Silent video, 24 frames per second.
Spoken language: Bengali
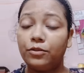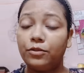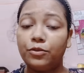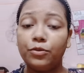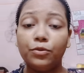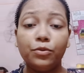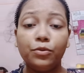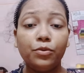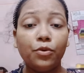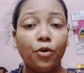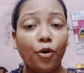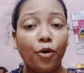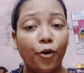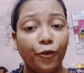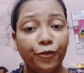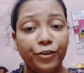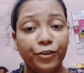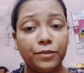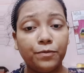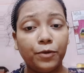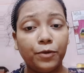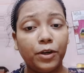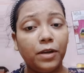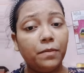শুধু
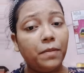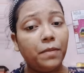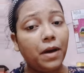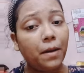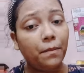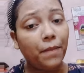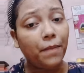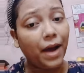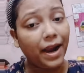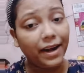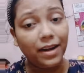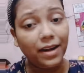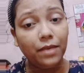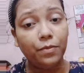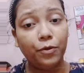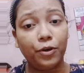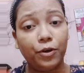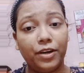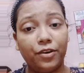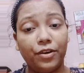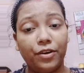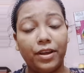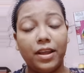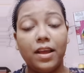অফিস বলে বা বাইরে
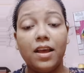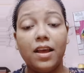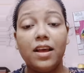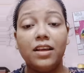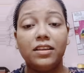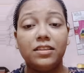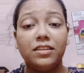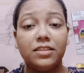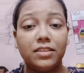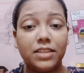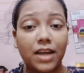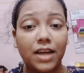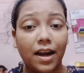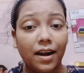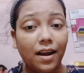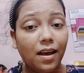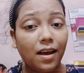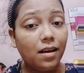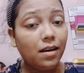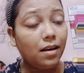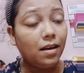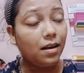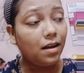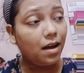বলে নয় যারা
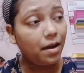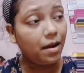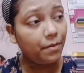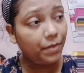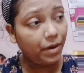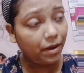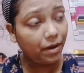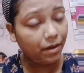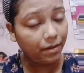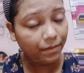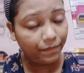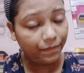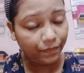আমরা